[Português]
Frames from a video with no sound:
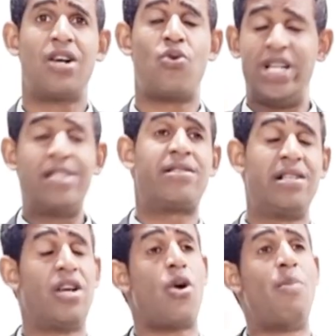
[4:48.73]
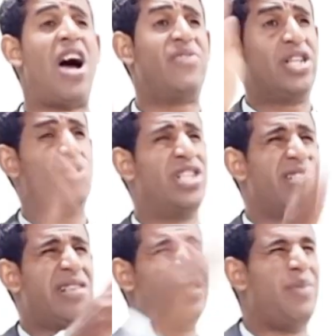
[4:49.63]
conhecida como a árvore do
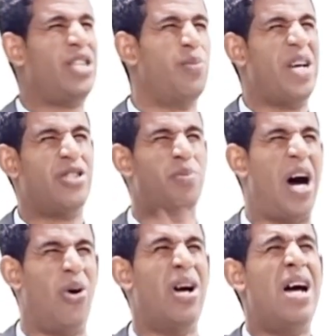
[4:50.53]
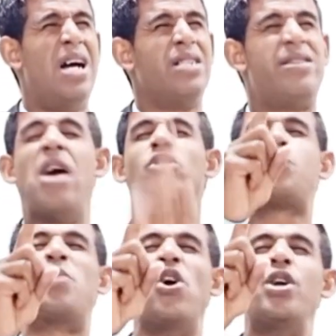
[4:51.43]
discernimento do bem e do mal. Deus
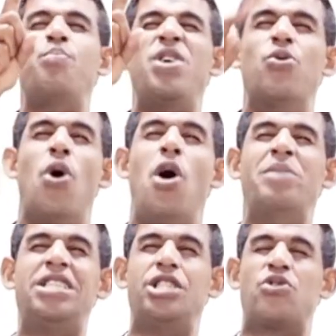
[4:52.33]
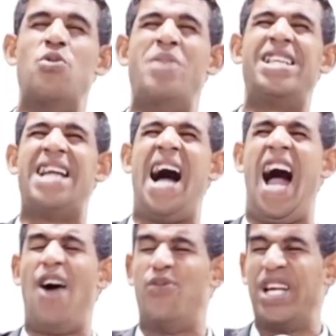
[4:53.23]
proibiu o homem de comer da
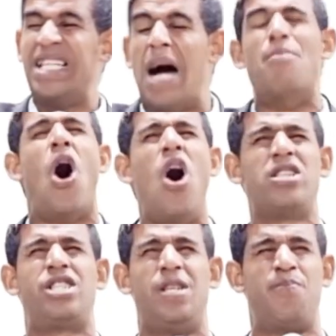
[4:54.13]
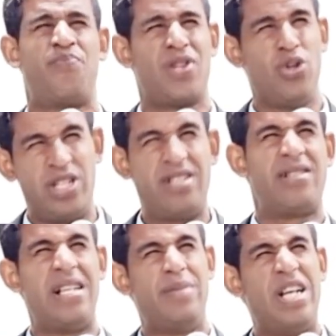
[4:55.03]
árvore da morte, do
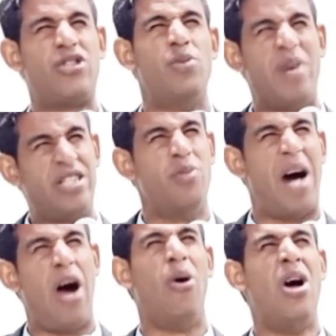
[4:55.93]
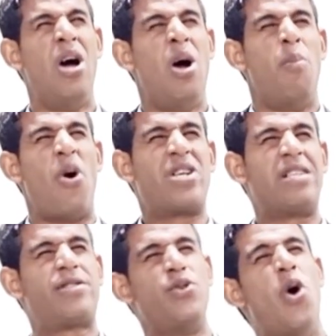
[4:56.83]
discernimento do bem e do mal.
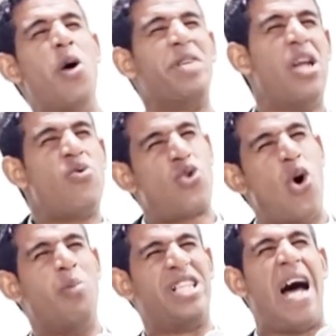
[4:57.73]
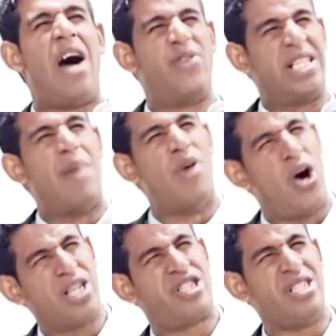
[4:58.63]
Porque se o homem não come da árvore da
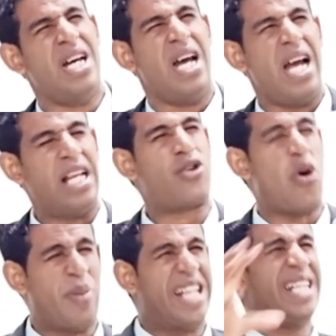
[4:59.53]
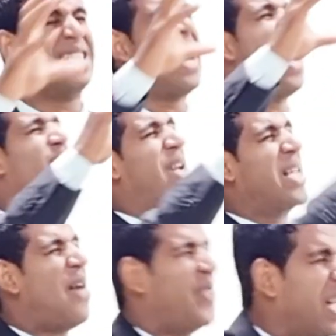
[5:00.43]
morte, ele comeria da árvore
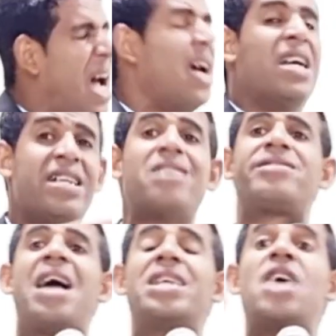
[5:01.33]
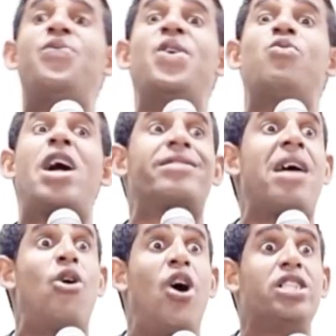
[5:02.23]
da vida e estaria vivo
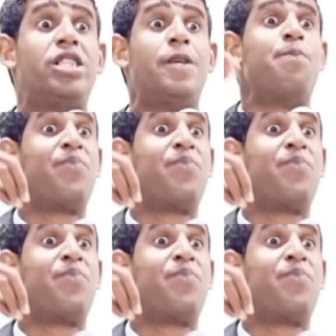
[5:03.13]
até hoje